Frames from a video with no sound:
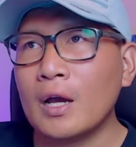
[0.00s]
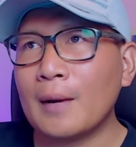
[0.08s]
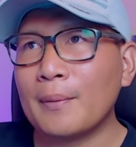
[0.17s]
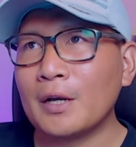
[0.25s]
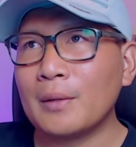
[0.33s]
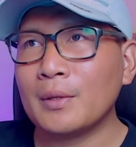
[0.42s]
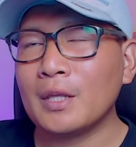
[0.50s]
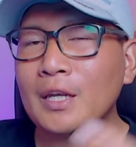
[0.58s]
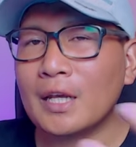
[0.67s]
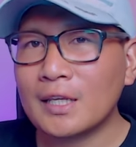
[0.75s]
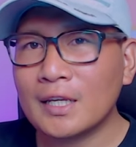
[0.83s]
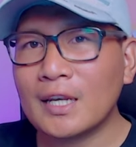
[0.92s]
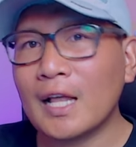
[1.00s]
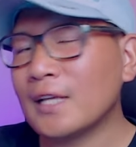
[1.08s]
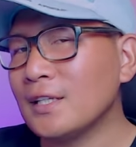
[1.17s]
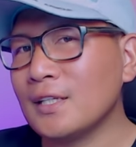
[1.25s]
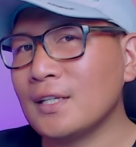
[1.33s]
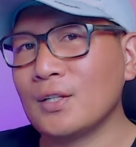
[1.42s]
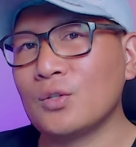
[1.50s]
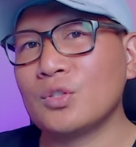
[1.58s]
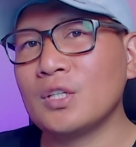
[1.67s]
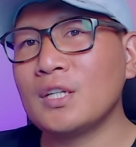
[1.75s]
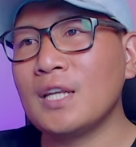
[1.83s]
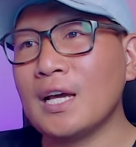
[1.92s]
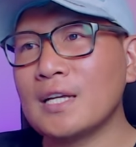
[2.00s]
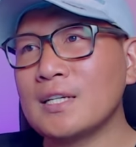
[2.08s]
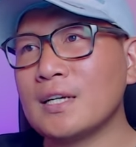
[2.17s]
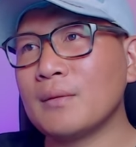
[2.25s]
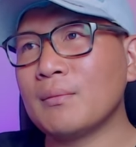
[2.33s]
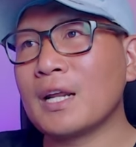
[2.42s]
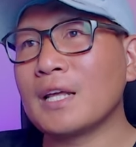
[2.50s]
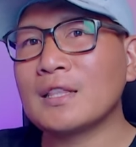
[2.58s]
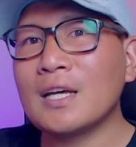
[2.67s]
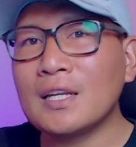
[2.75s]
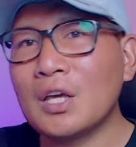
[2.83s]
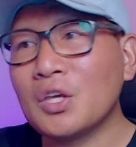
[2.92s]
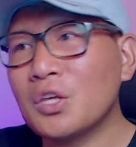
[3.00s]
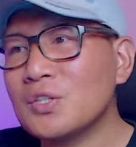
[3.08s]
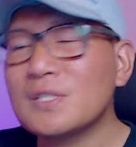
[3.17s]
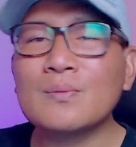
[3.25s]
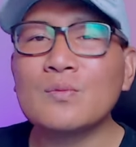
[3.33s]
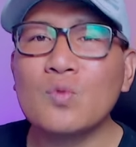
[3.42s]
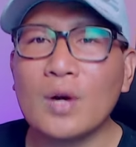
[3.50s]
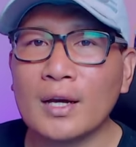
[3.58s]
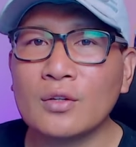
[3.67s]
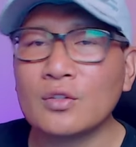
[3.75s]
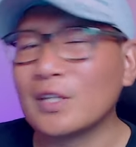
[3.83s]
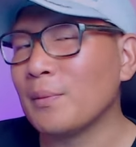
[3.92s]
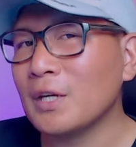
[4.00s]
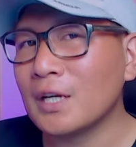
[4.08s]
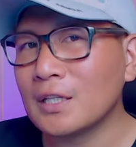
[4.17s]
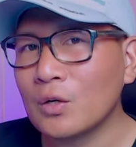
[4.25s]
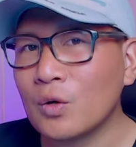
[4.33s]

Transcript: apa namanya daging lagi gitu tidak e, merata daging semua gitu tapi nggak tahu